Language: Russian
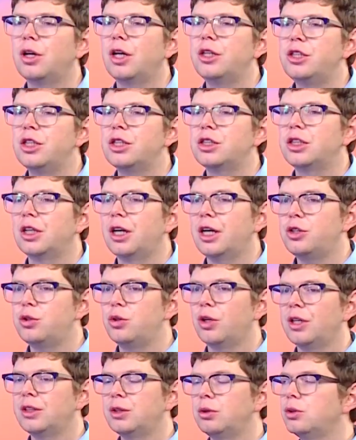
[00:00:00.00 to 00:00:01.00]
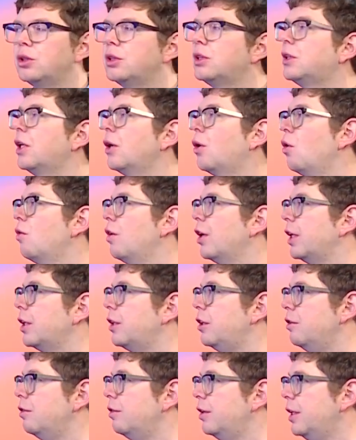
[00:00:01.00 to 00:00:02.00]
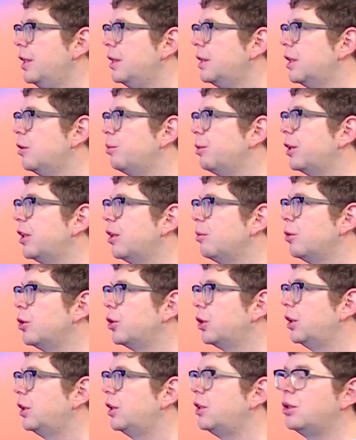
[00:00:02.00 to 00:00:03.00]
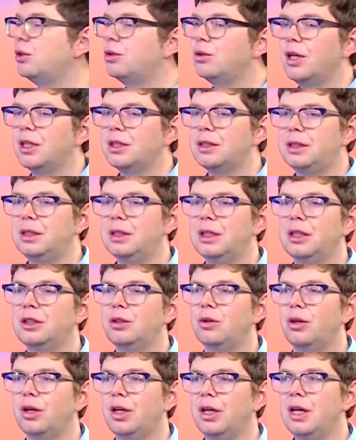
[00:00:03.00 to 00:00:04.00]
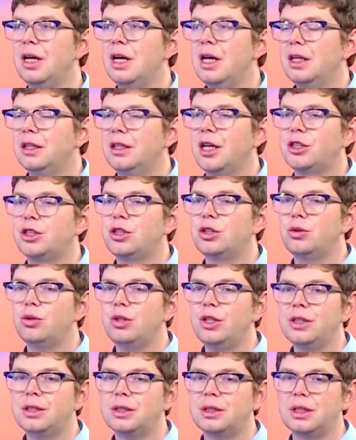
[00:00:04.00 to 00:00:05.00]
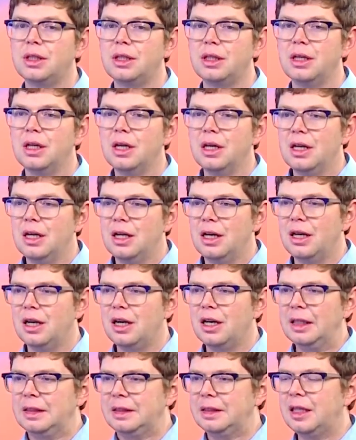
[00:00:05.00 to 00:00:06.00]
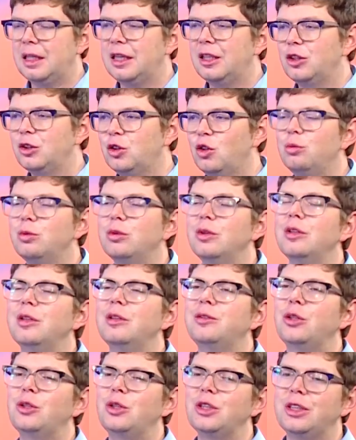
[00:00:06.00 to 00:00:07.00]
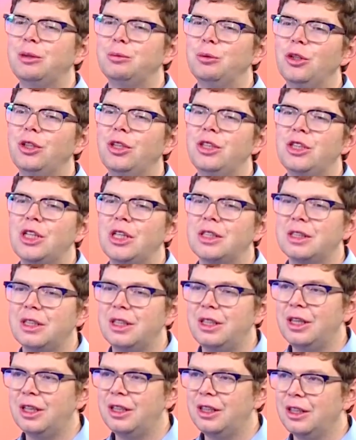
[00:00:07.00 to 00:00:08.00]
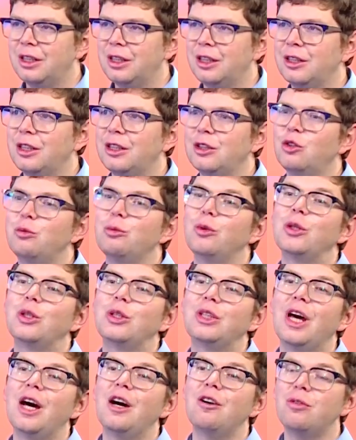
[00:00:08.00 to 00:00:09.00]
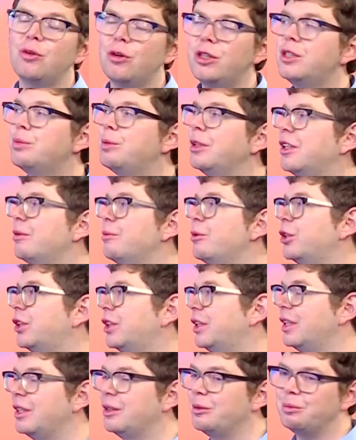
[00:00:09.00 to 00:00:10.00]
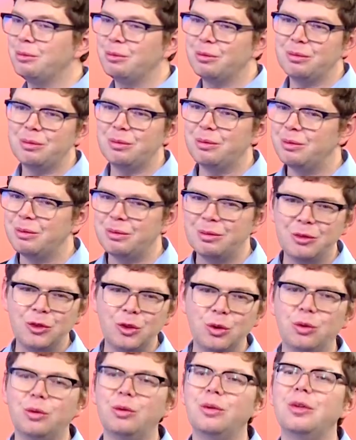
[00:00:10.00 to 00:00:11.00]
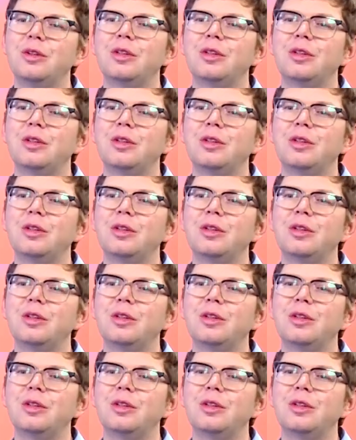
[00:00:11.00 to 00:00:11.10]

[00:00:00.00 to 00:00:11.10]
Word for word: конечно, хочу коснуться страховок от невыезда, потому что это ситуации, которые наши туристы проекты. А, стар... Дум... Э, Все-таки многие сейчас реаг... Э, думают на авось, потому что, ну,